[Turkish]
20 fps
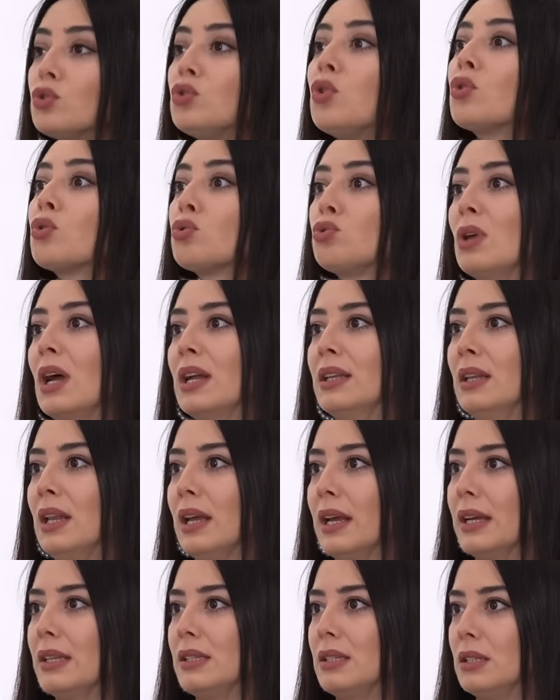Çok güzel
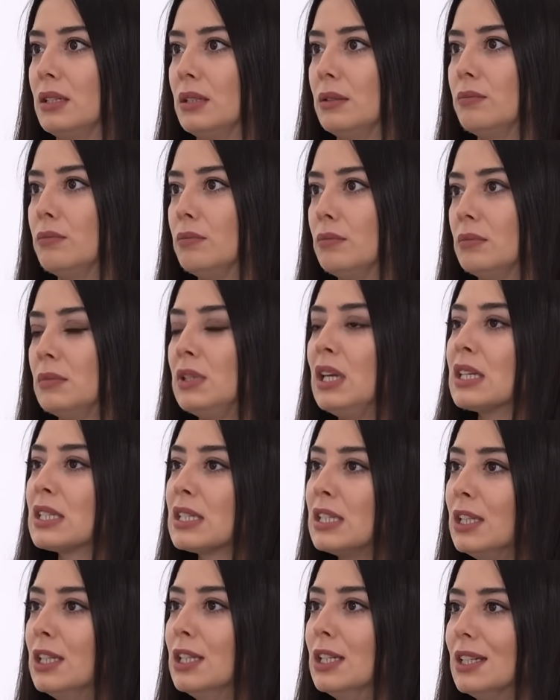dile getiririm.
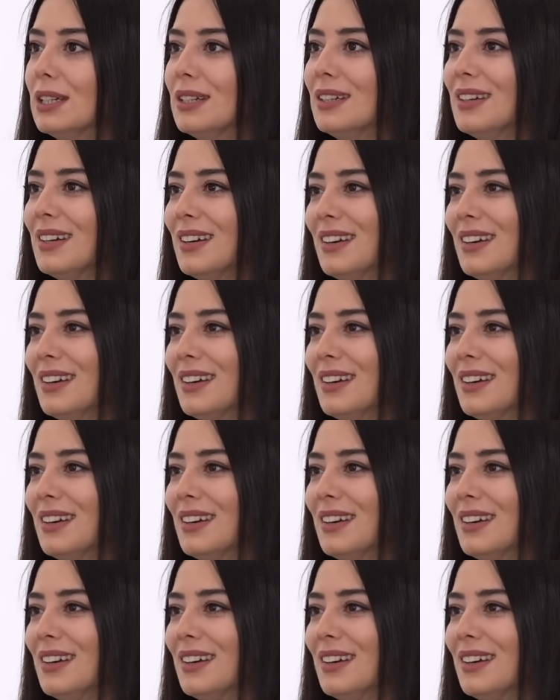Yazılı.